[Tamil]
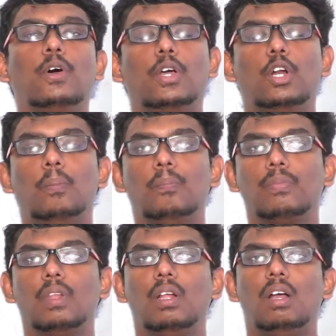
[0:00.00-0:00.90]
போகிறோம்
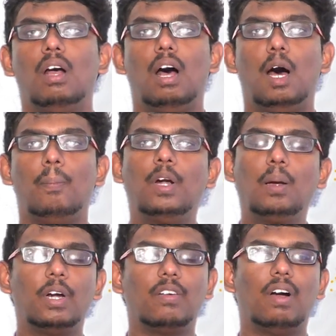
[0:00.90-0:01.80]
அப்போ
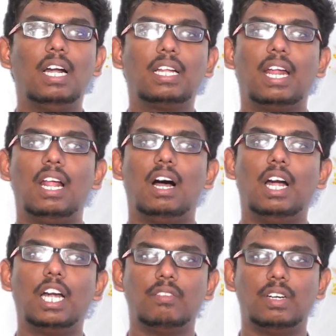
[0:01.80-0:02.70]
நம்முடைய வாழ்க்கையில்
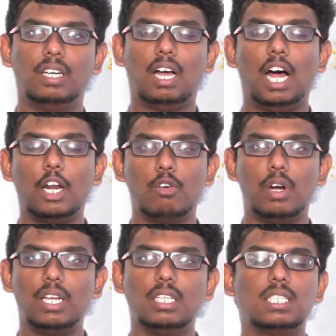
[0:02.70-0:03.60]
ஆண்டவர்
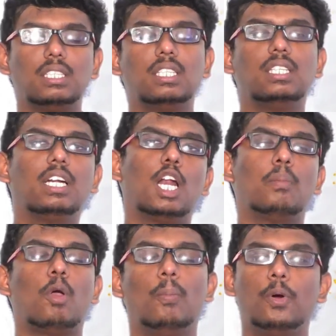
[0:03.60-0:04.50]
ஆண்டவருடைய சித்தத்திற்கு
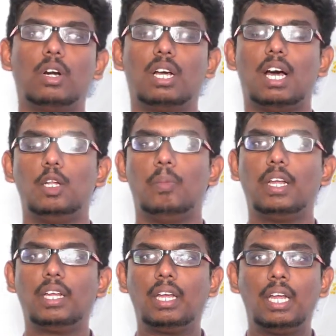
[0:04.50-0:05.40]
நம்ம ஒப்புக்
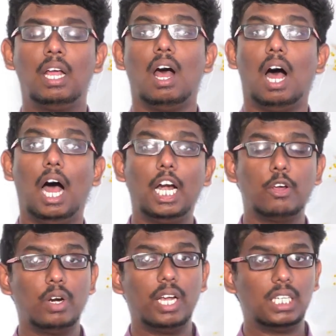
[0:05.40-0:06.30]
கொடுக்காதபடிக்கு
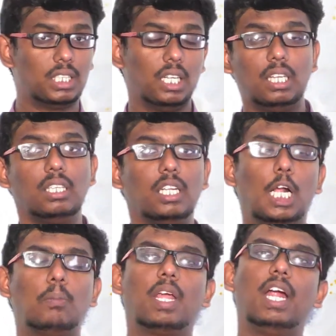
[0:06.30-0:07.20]
ஆண்டவருடைய சத்தத்தை
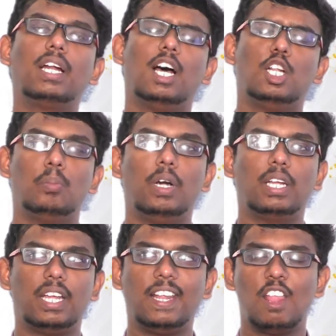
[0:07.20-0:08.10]
நாம்
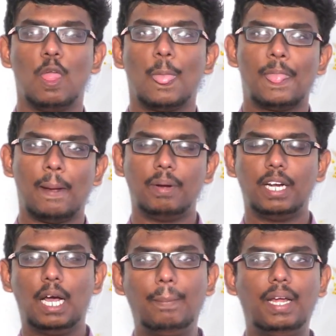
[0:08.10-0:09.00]
கேட்காதபடிக்கு நம்மை
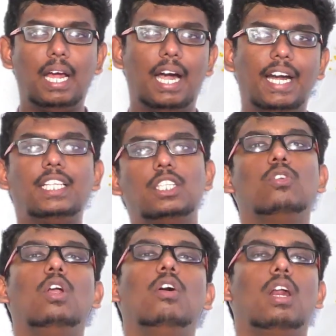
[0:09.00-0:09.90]
நாமே அடைத்து
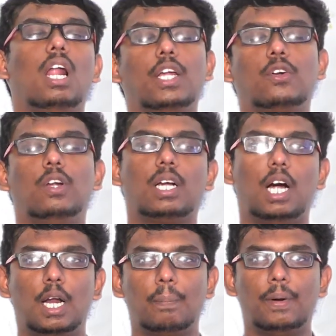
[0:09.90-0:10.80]
உள்ளவர்களாய் கூட
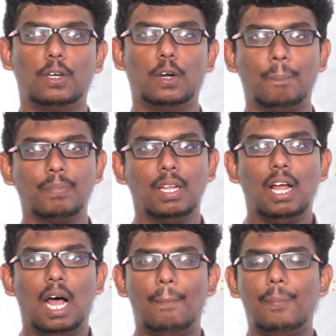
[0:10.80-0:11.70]
காணப்படுகிறோம்
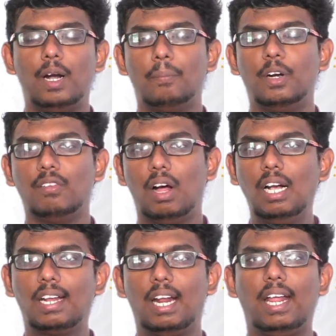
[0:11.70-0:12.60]
அப்போ நம்முடைய
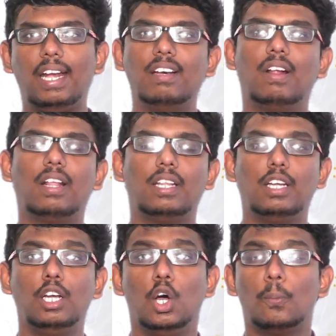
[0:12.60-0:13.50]
வாழ்க்கையில் என்ன வருது
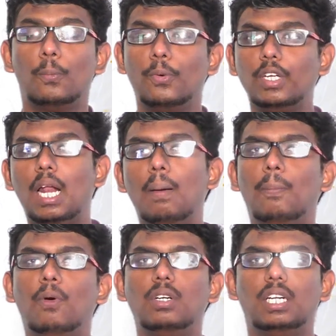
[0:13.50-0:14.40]
புயல்
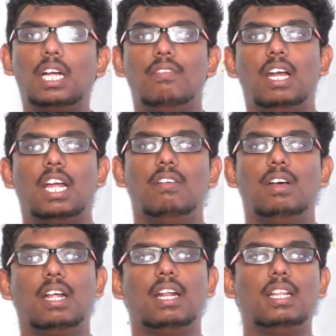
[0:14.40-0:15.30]
போன்ற கவலைகள்
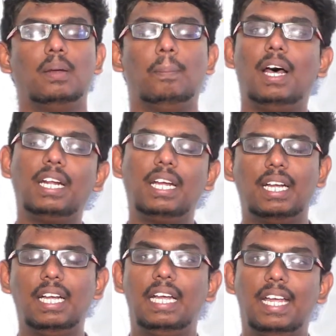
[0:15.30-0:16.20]
வருகிறது
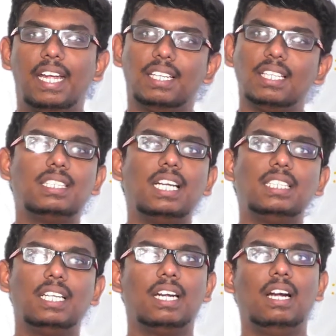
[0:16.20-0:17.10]
பாருங்கள் இந்த
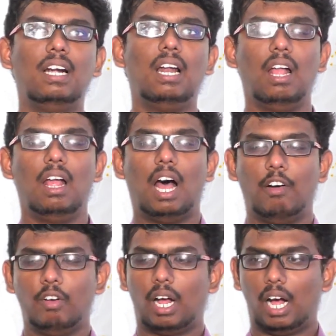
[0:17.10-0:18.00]
சீஷர்கள்
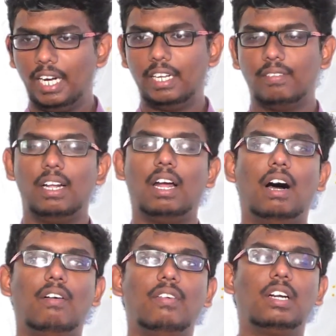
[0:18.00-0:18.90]
அவர் ஆண்டவர்
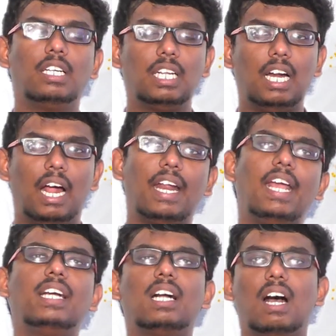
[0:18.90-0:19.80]
அவரிடத்துல
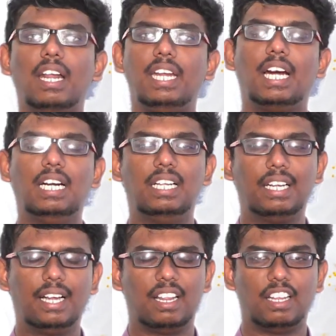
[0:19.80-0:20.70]
அநேக காரியங்கள்
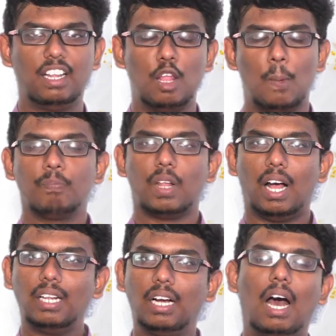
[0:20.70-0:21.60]
இருக்கிறது
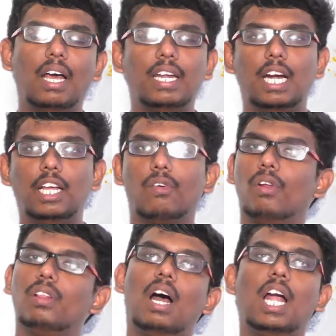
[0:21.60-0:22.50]
அந்த காரியங்களை
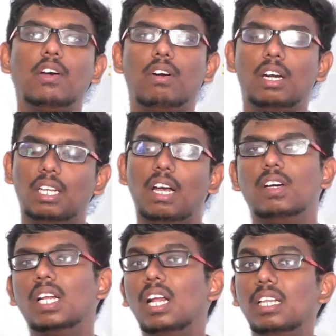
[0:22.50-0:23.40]
குறித்து ஆண்டவரிடத்துல
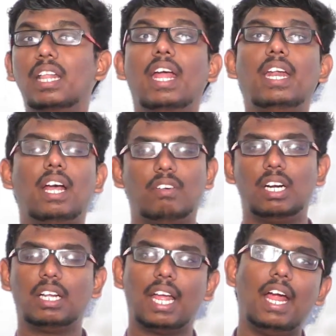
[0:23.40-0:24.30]
அவர்கள் தேடி
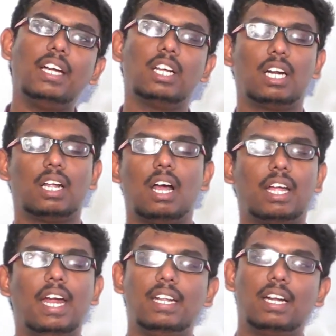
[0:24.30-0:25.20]
அவர்கள் கேட்டு
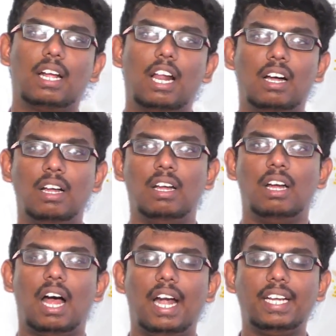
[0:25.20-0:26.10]
கேட்டிருக்கலாம்
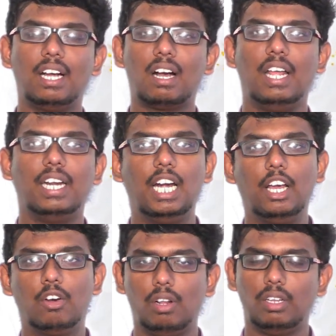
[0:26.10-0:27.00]
அநேக
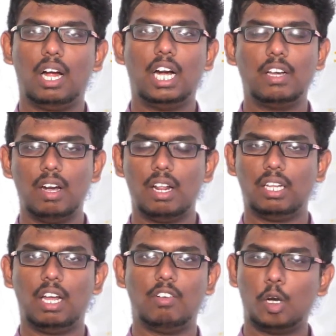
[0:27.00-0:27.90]
காரியங்களை குறித்து
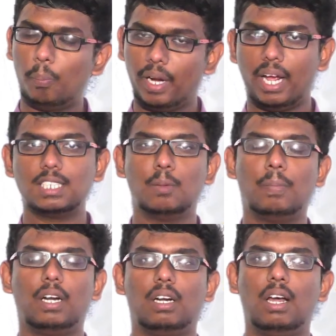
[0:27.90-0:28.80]
ஆண்டவரிடத்துல அவர்கள்
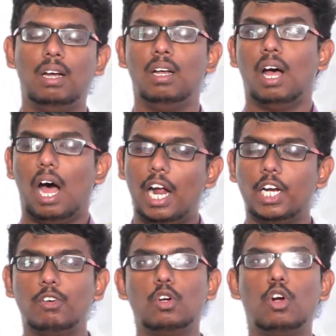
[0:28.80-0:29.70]
பிரயாசப்பட்டிருக்கலாம்
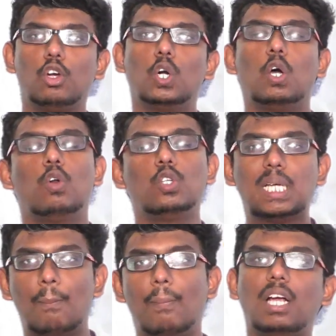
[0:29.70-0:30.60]
ஆண்டவரோடு கூட ஒரு
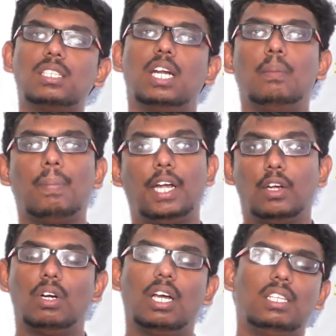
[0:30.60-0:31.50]
சம்பாஷணை பண்ணி
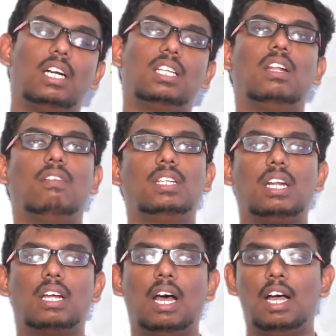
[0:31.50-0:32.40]
கொண்டு அந்த இடத்துல
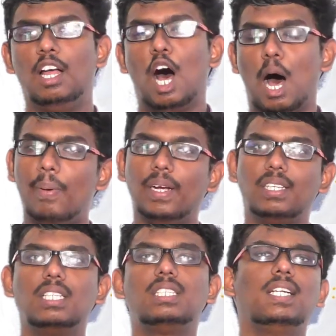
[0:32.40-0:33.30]
வந்திருக்கலாம் அப்போ
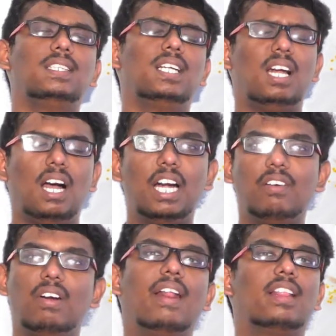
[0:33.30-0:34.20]
இந்த சீசர்கள்
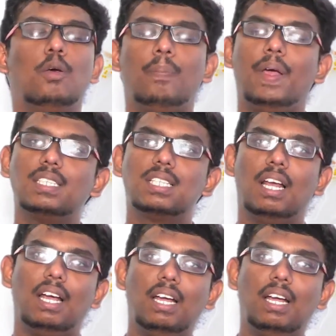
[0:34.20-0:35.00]
ஆண்டவரிடத்துல பேசல